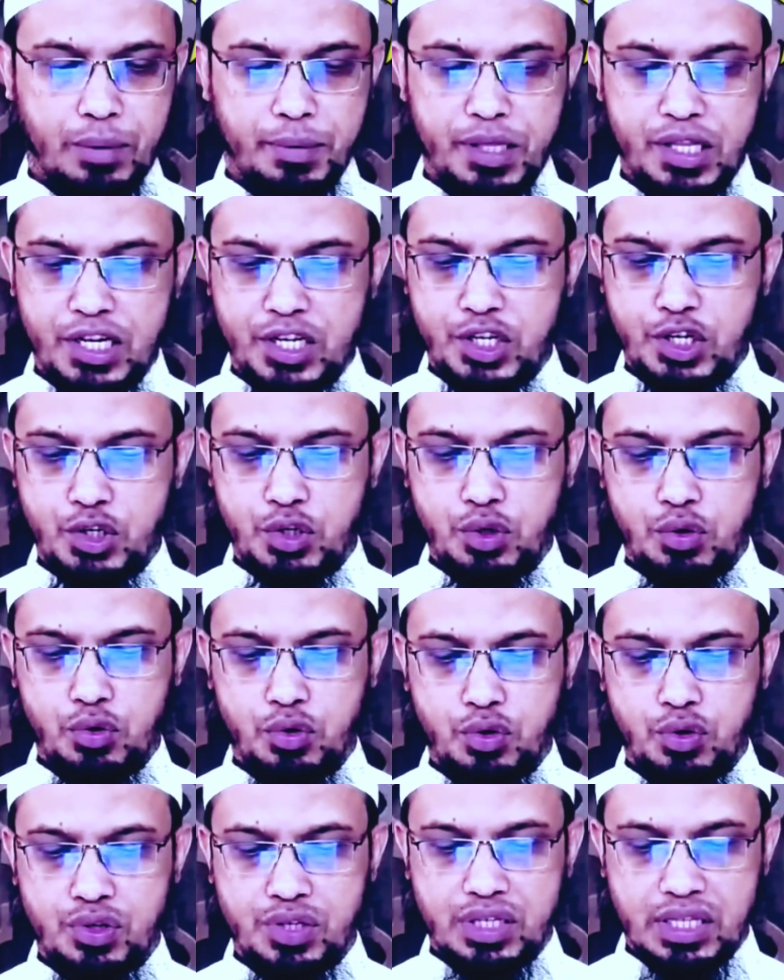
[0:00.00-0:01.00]
আমার নির্দিষ্ট
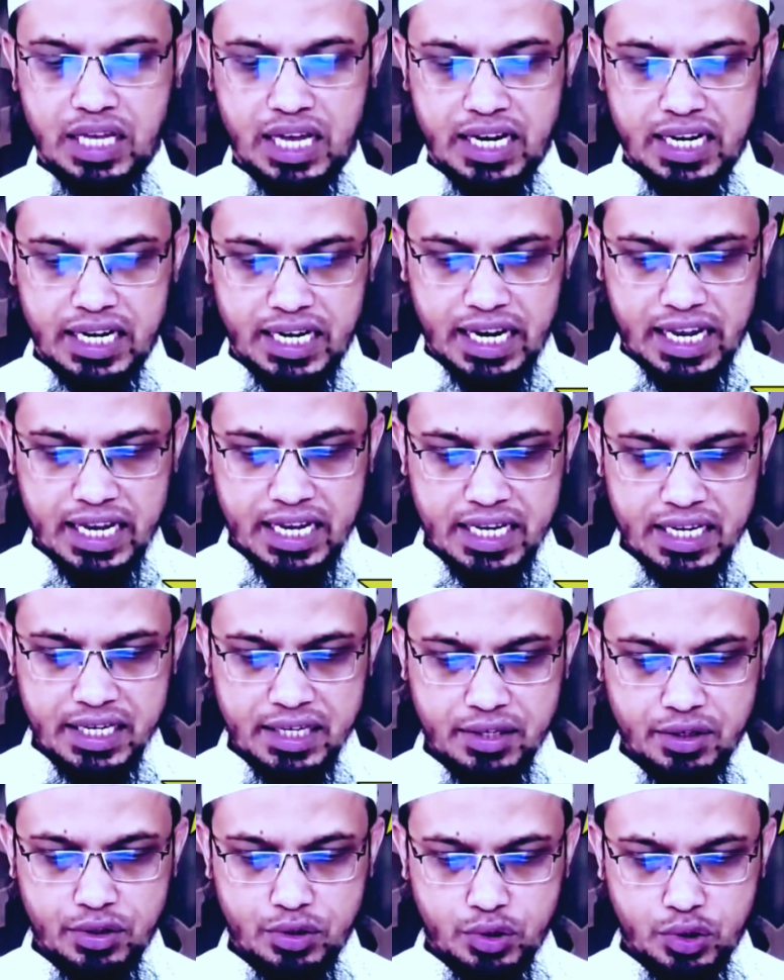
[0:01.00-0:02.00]
কোনো স্থান নেই
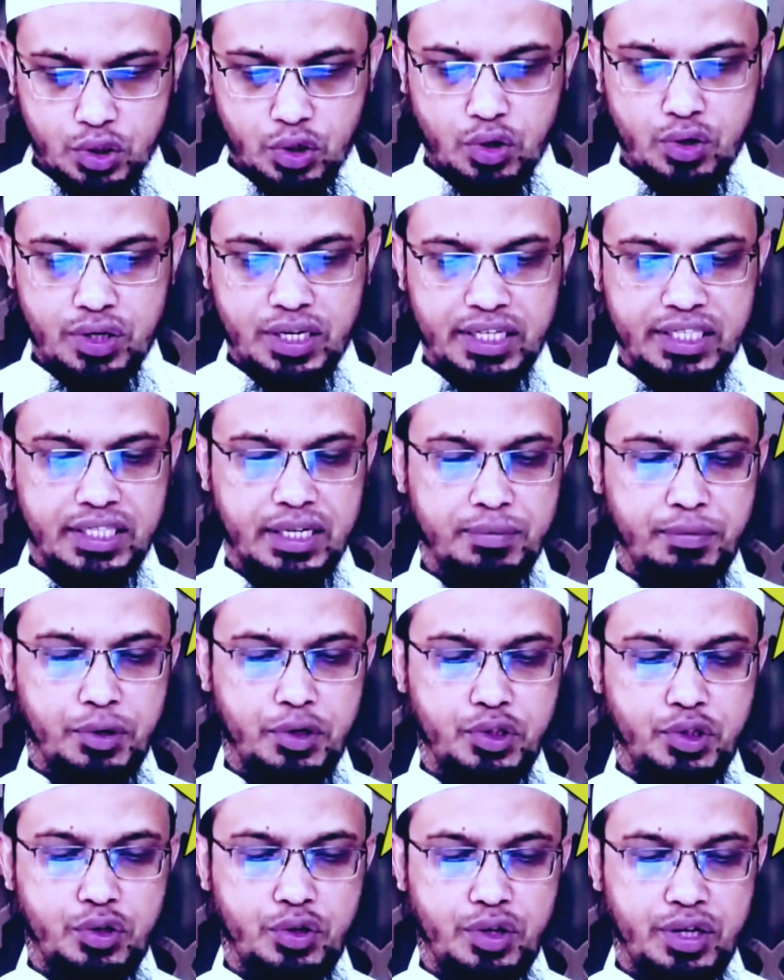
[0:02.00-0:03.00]
যখন রেস্টের
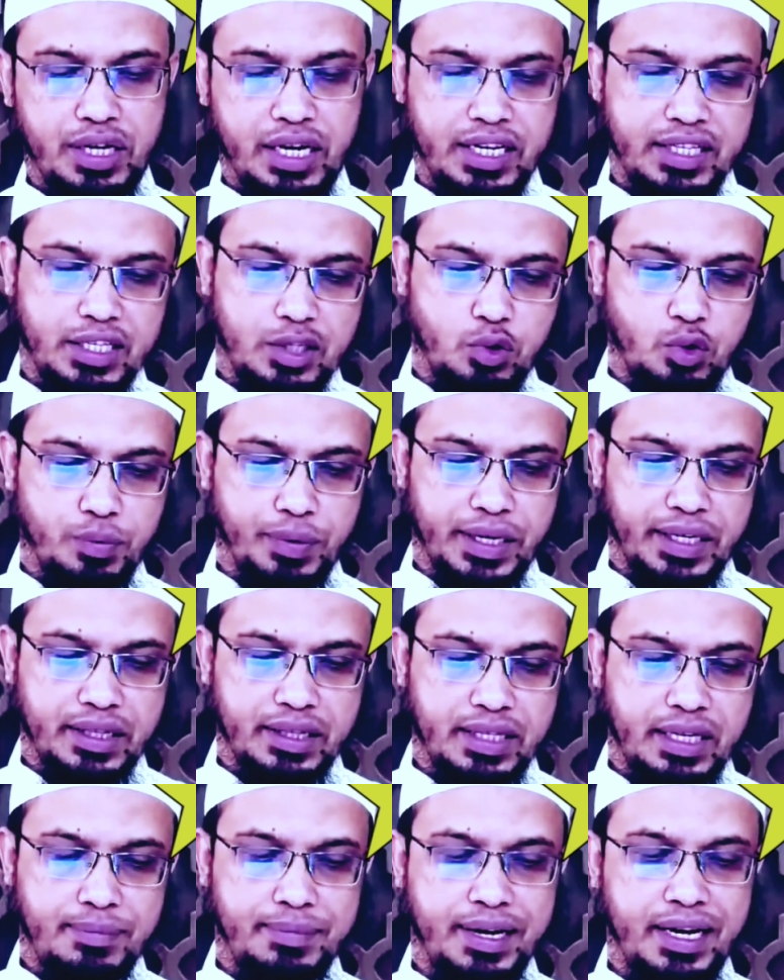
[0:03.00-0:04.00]
প্রয়োজন হয় গাড়িতে ঘুমাই
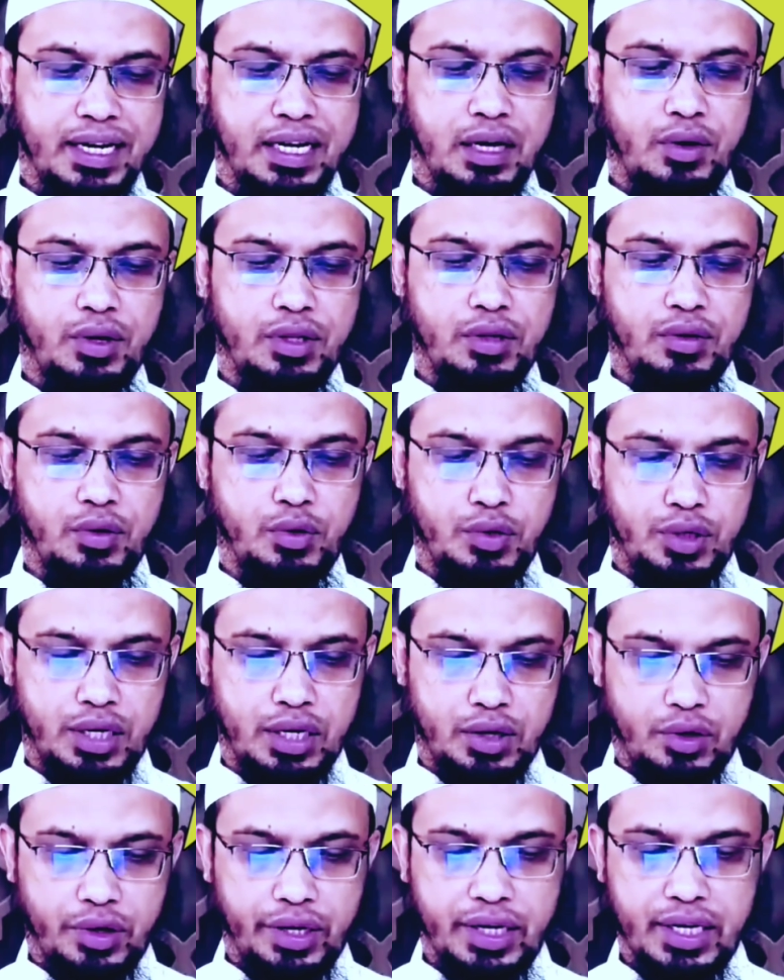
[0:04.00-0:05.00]
তিনবেলা খাওয়া দাওয়া
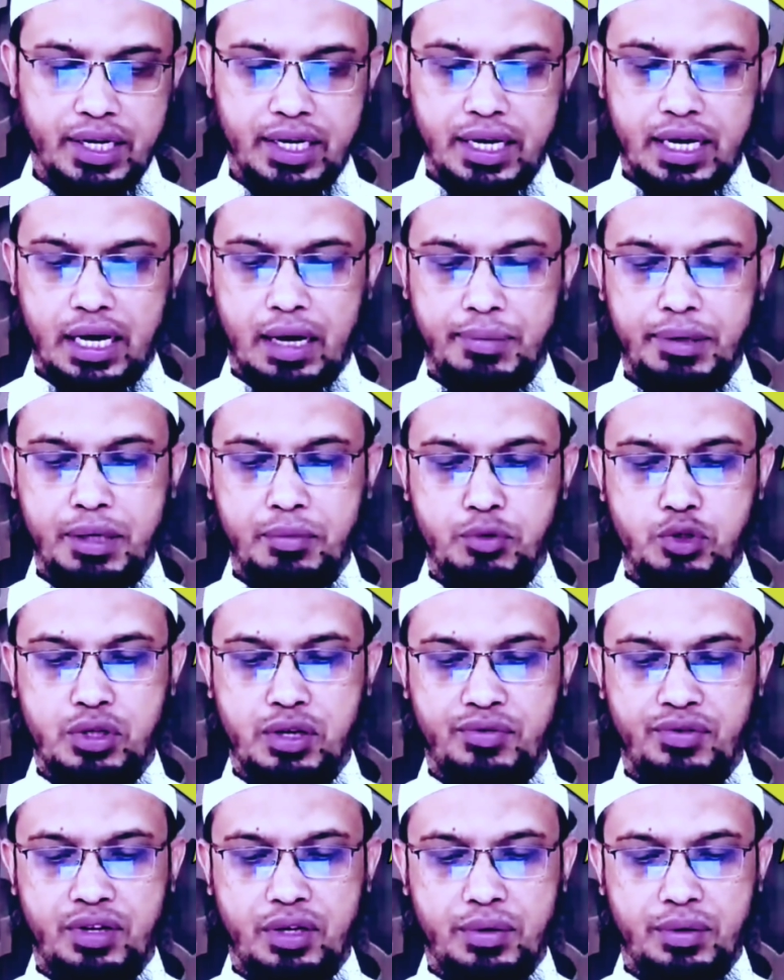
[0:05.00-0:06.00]
হোটেলে হয় আমি কি
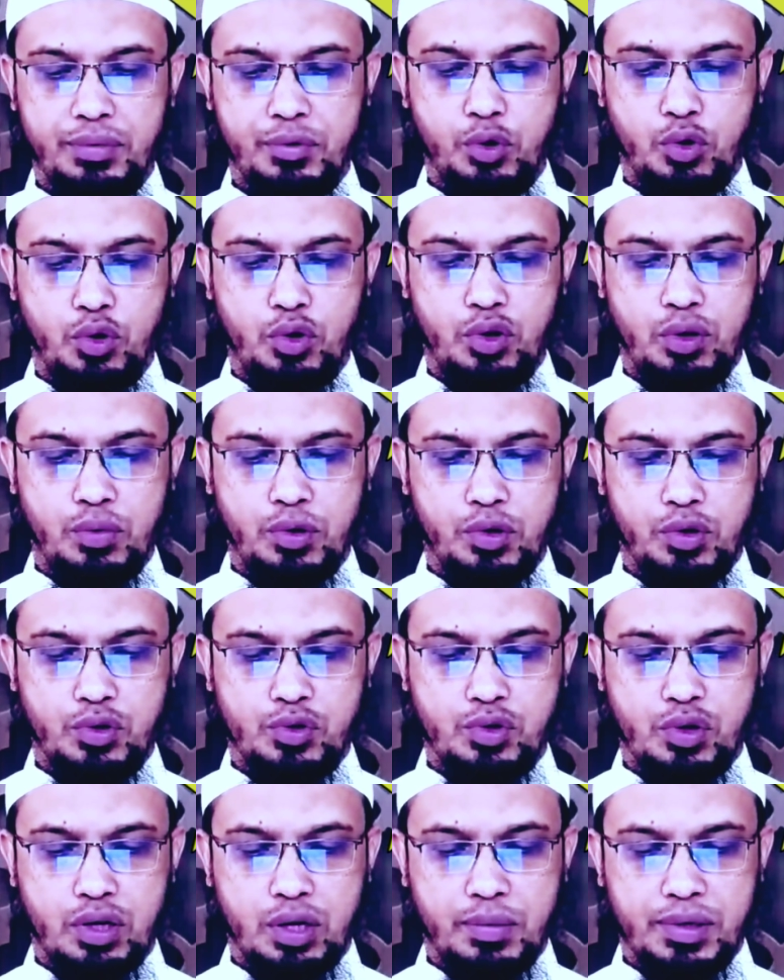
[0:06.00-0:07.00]
মুসাফির হিসেবে গণ্য হব
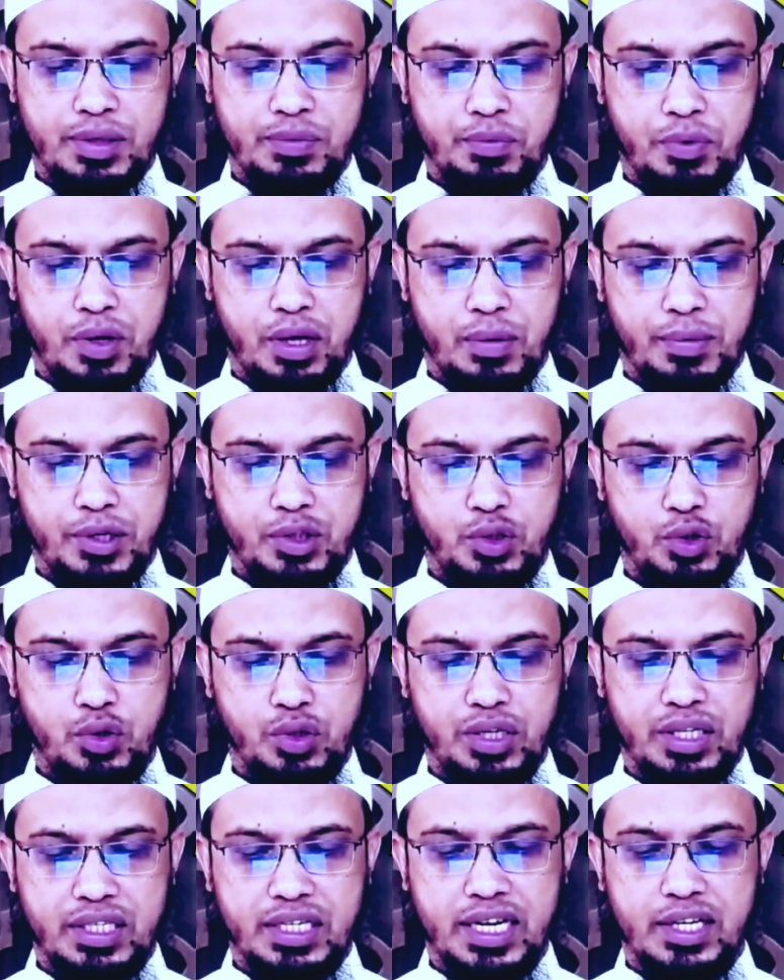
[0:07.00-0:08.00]
কসর নামাজ পড়া আমার
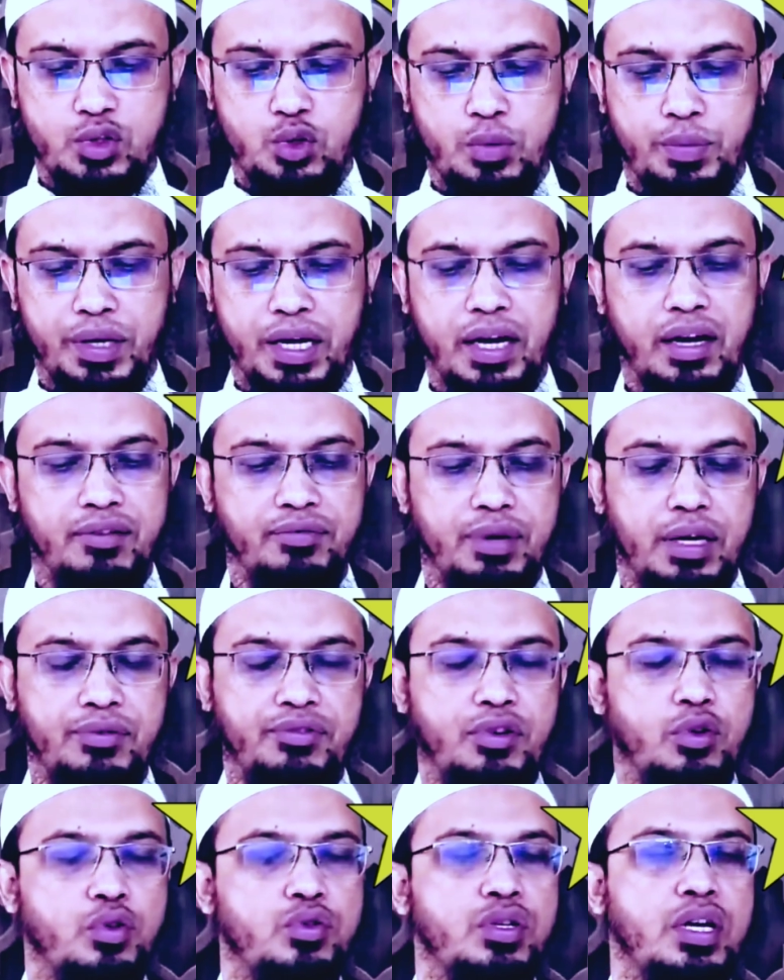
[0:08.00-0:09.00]
জন্য কি জায়জ হবে হ্যাঁ
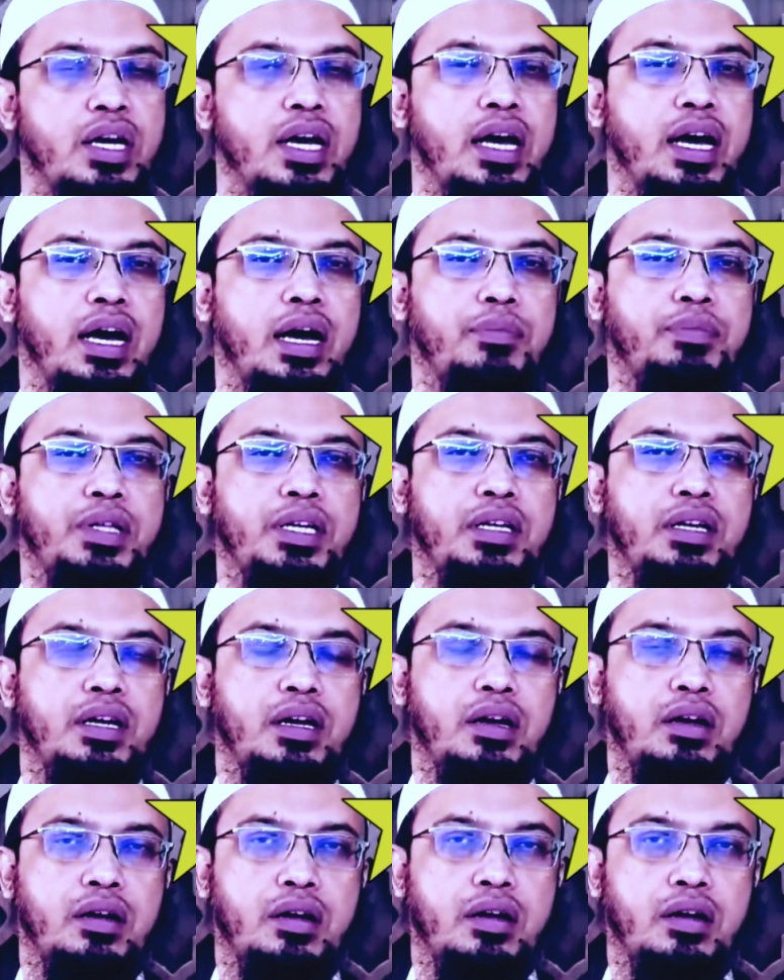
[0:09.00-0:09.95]
ভাই ফিরোজ আপনি